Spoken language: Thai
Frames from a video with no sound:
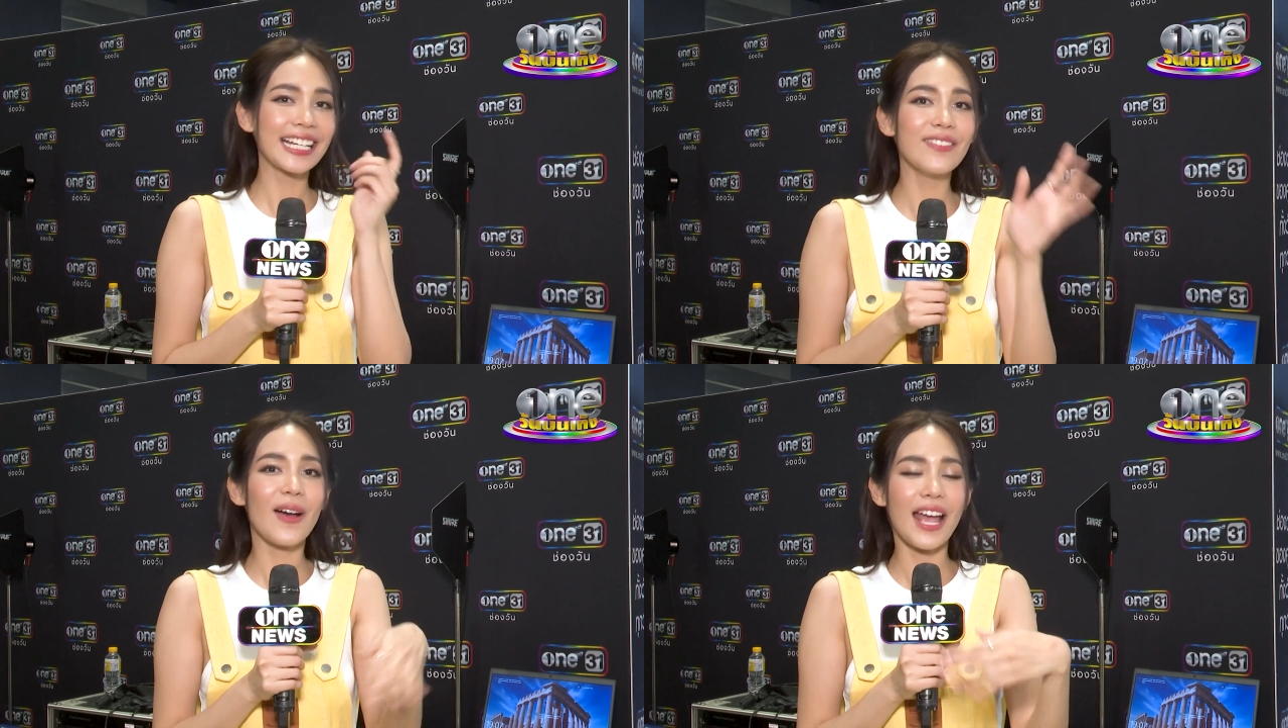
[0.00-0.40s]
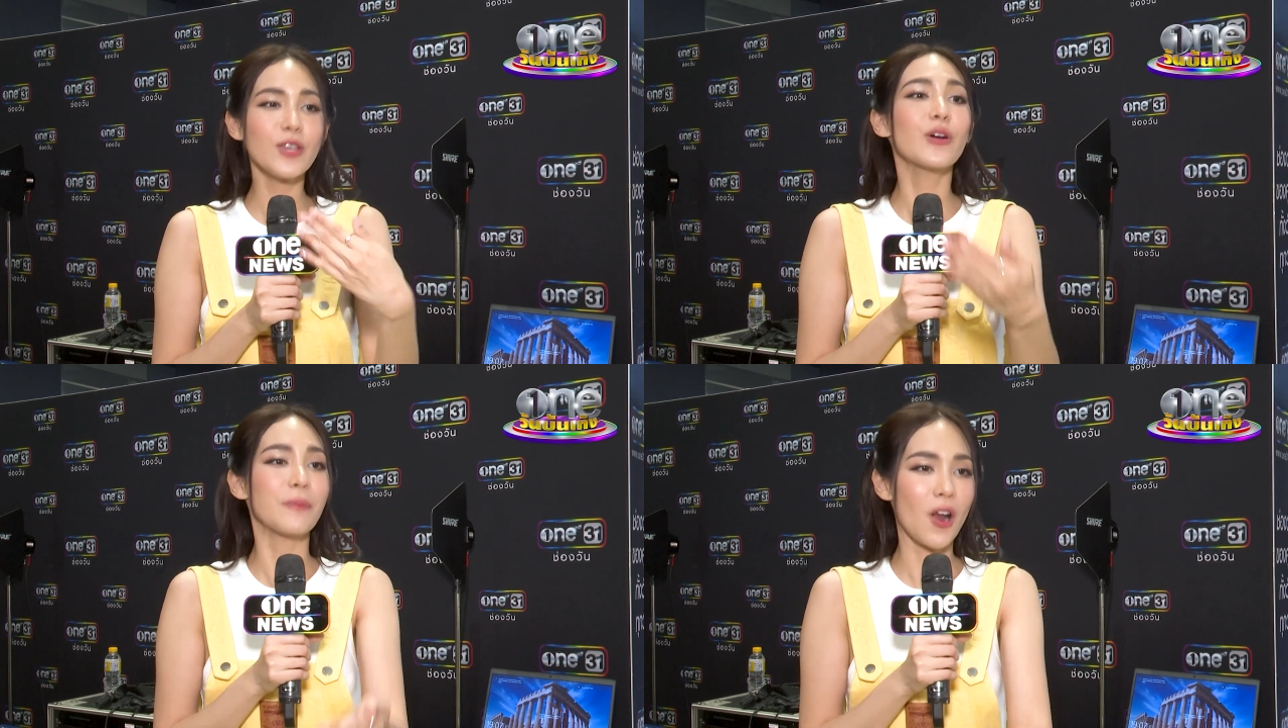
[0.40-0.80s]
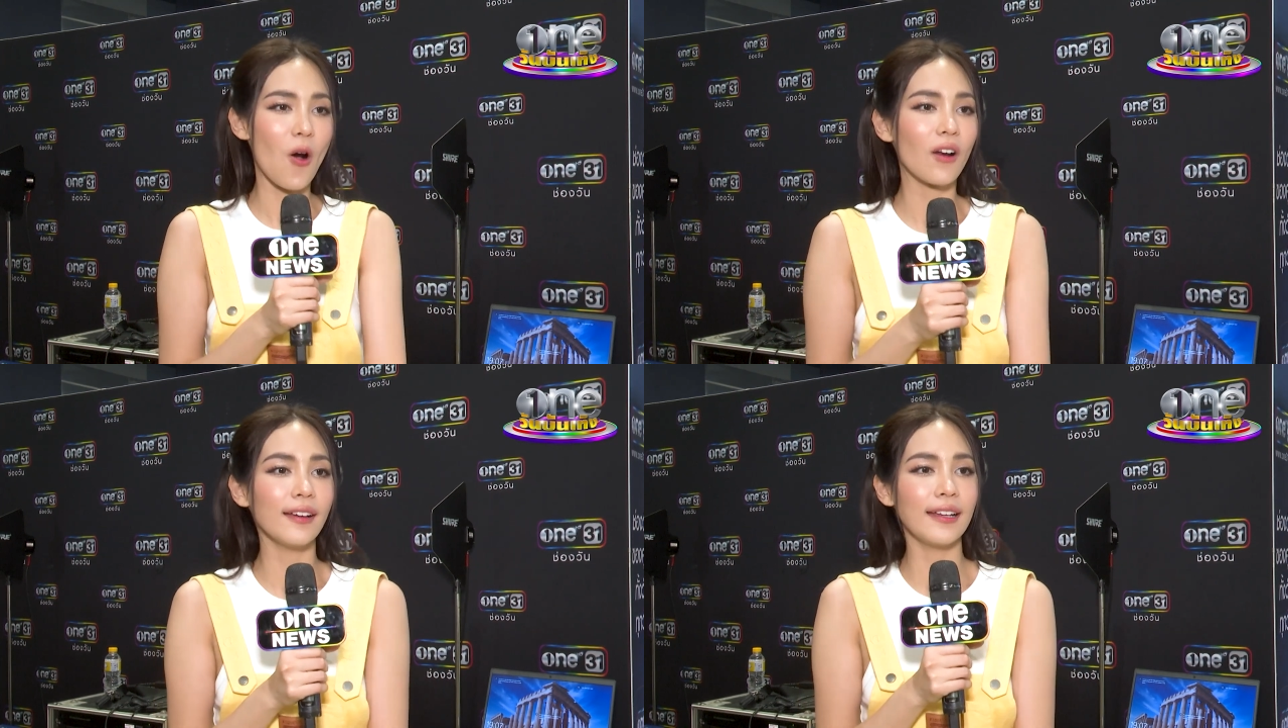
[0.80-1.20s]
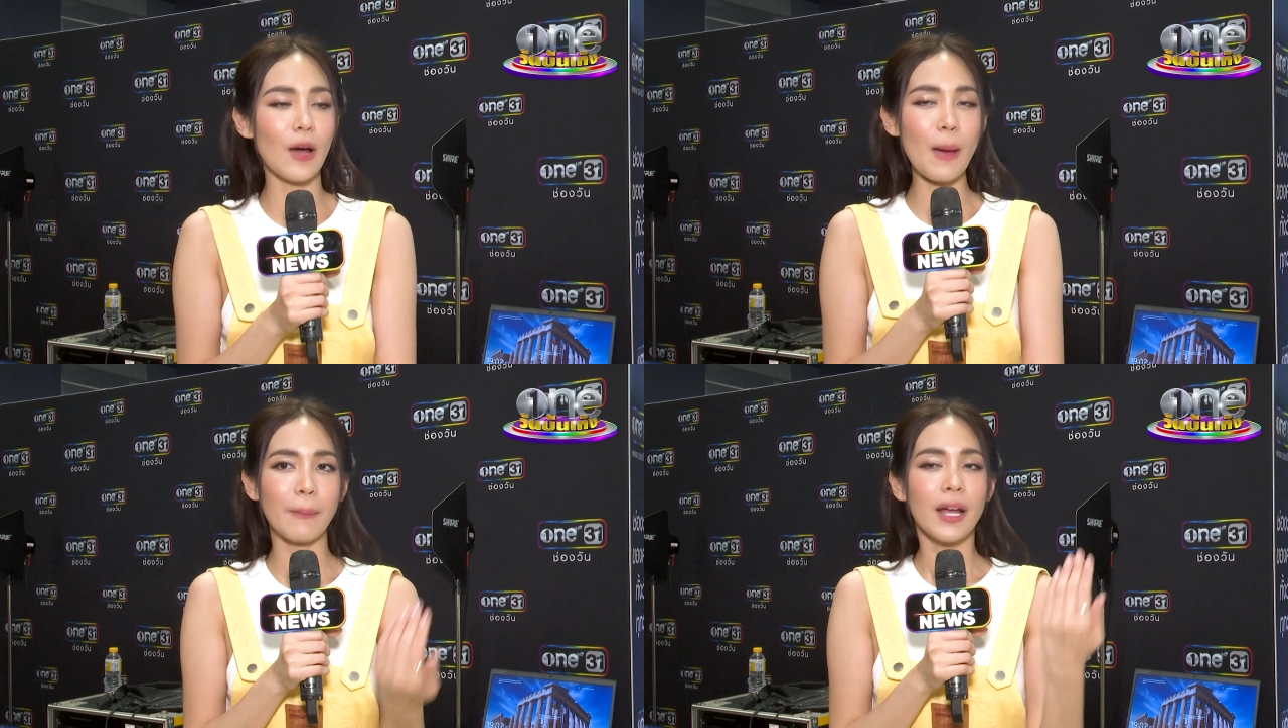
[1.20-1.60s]
คือแบบให้อยู่กับน้องเลย
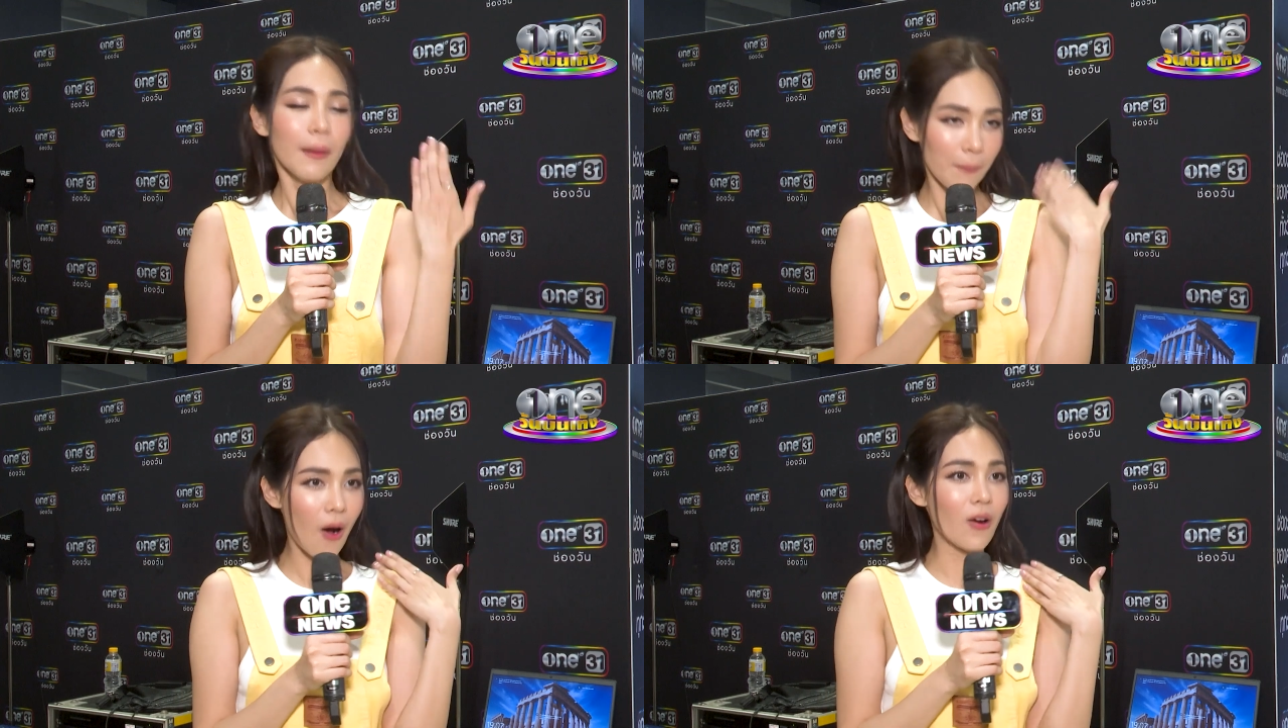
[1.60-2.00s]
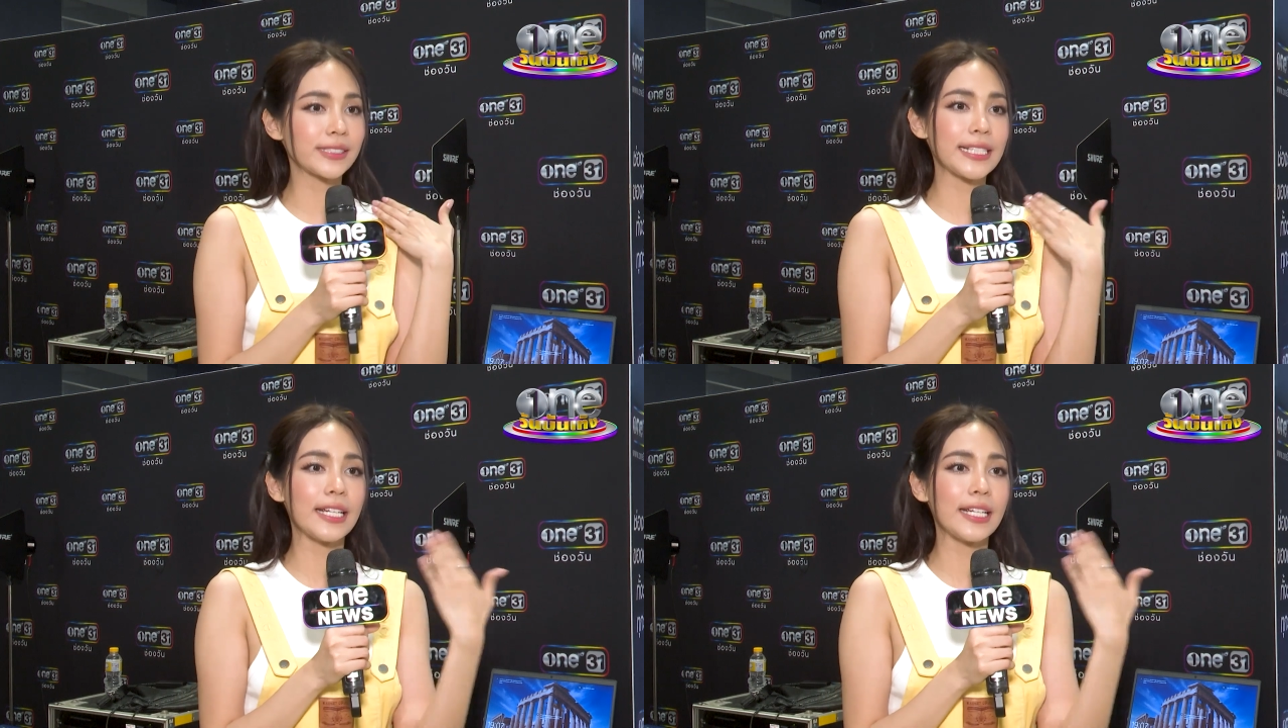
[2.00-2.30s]
แล้วแบบบอก